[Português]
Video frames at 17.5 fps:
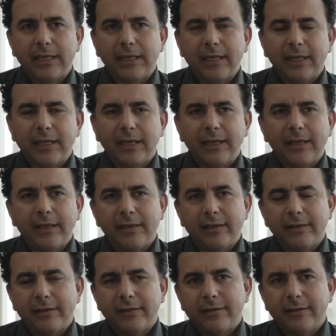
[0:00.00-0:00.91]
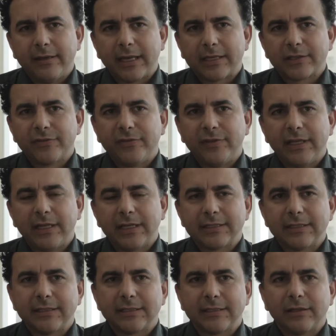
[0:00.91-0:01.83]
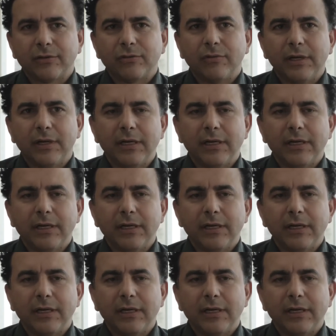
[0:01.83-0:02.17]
criei nas vilas em Santo